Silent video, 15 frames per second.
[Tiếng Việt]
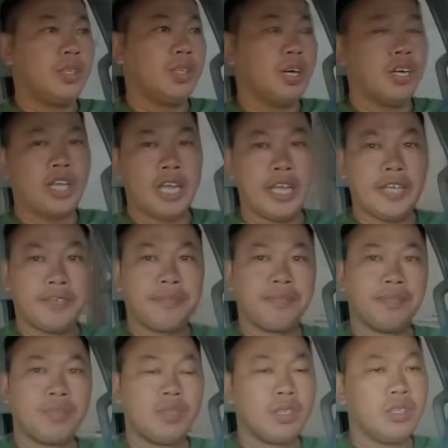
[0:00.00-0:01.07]
ok
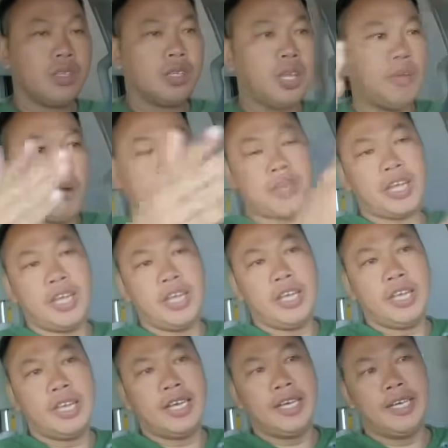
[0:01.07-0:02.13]
có một kỳ
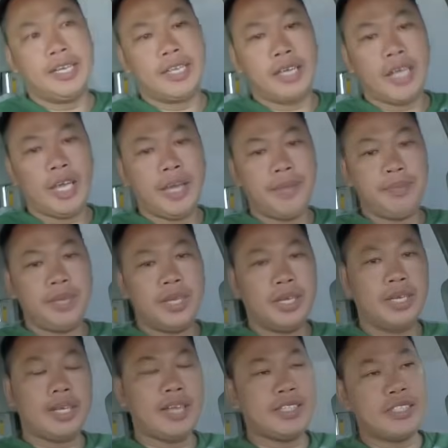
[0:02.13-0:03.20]
à, em
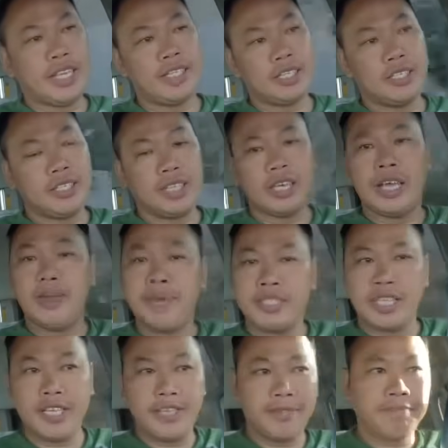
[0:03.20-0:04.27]
à, lái xe từ chợ
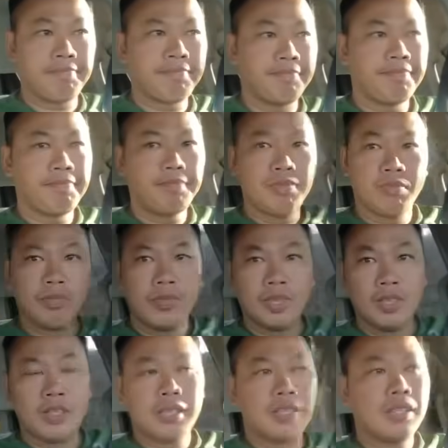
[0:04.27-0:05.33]
abc
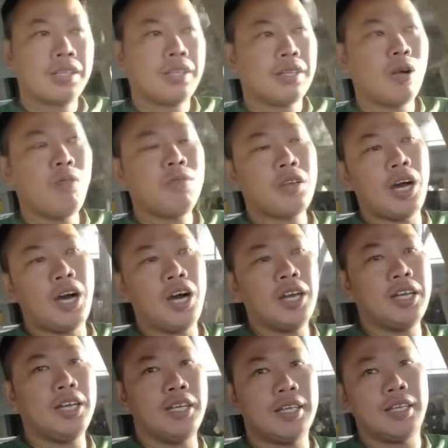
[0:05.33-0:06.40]
lúc đó
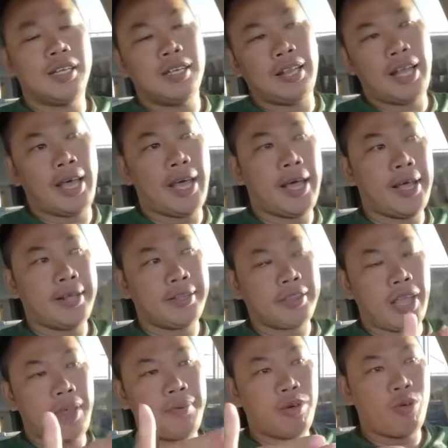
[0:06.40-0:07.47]
đó là
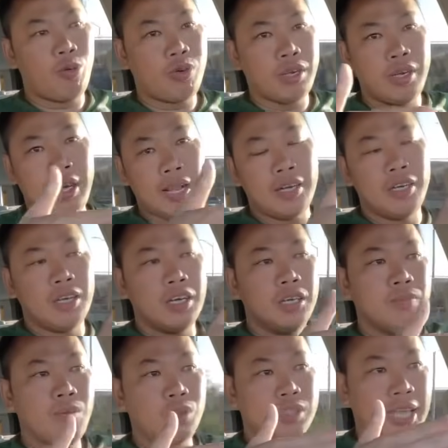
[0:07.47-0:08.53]
em đi ra đường
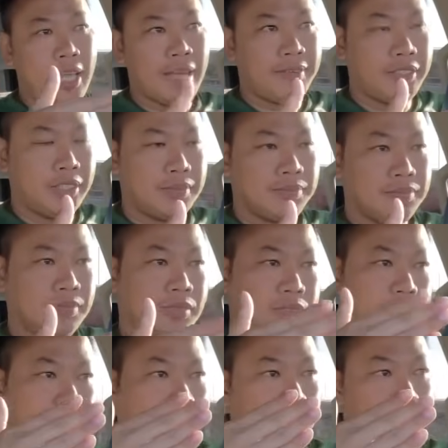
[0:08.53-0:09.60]
hướng bô sa phải không
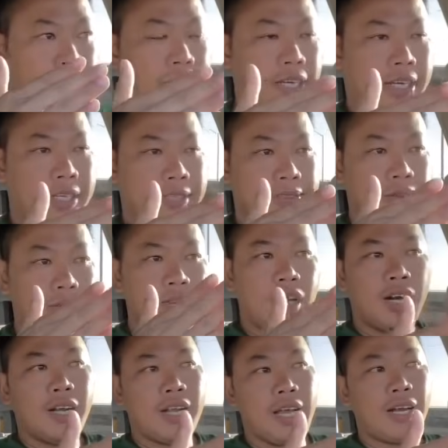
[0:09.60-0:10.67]
thì à, lúc
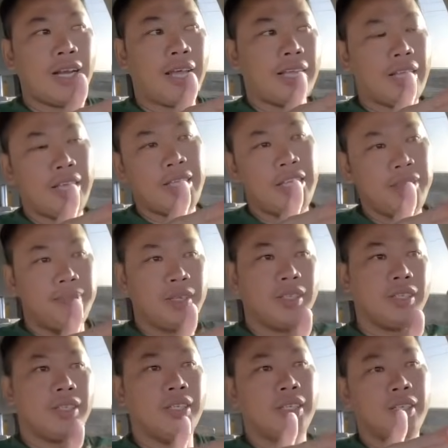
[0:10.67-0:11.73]
đó đó đáng lẽ thay vì
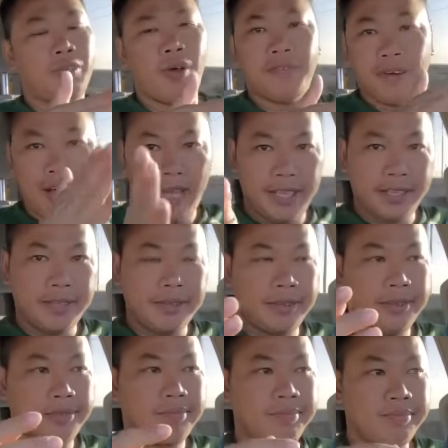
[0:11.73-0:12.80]
mình à, quẹo phải
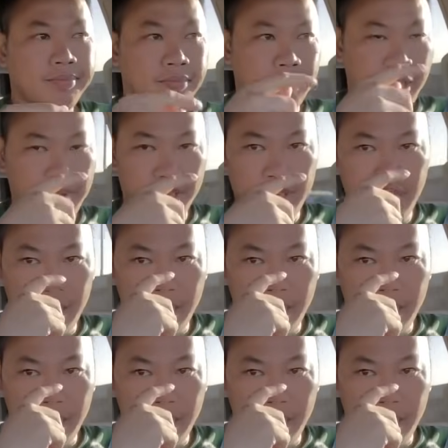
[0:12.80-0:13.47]
để mình đi